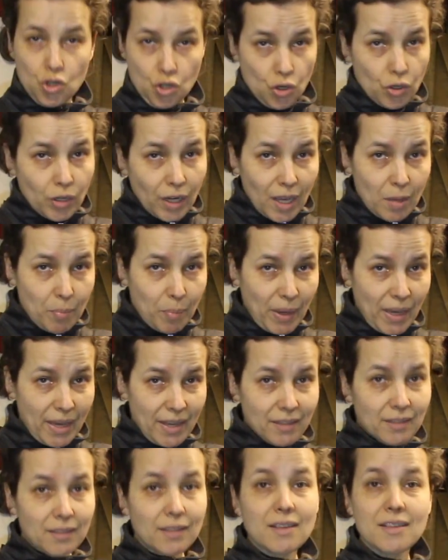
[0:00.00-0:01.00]
Je le
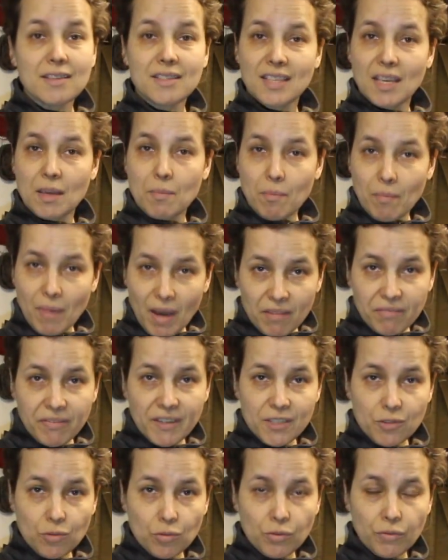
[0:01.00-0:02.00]
répète, c'est ma
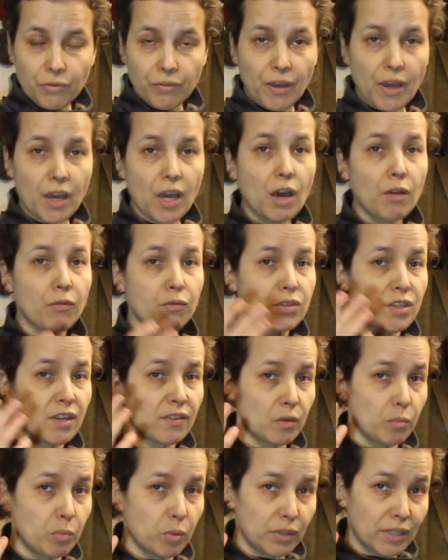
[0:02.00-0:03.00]
façon de faire, vous
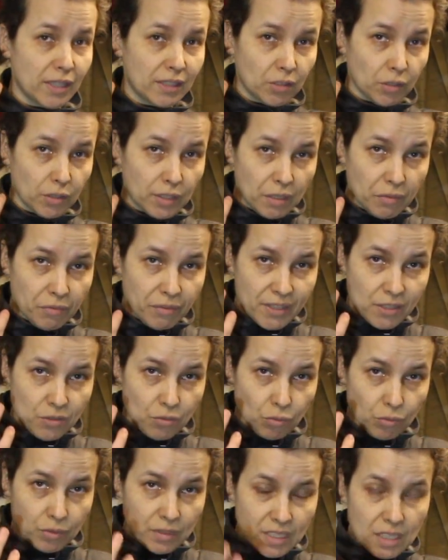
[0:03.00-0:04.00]
avez peut-être des
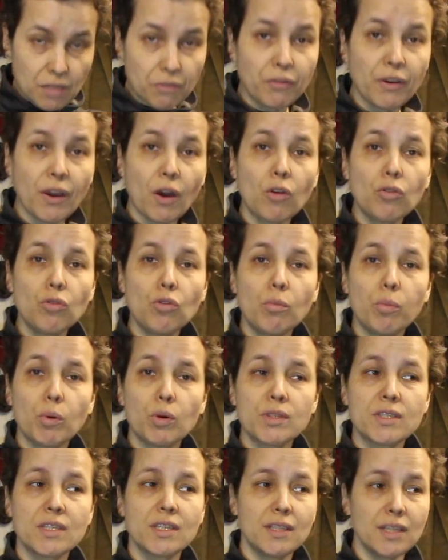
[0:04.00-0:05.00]
façons différentes de
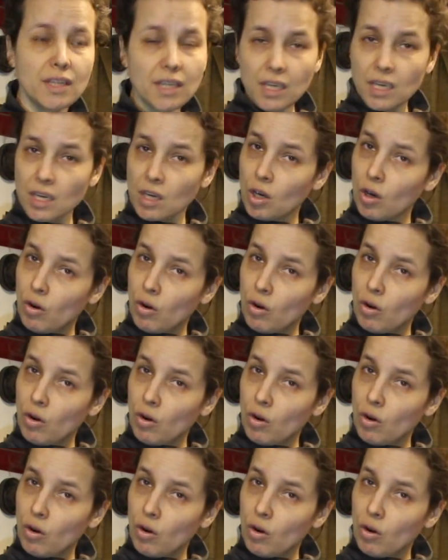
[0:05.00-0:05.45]
procéder,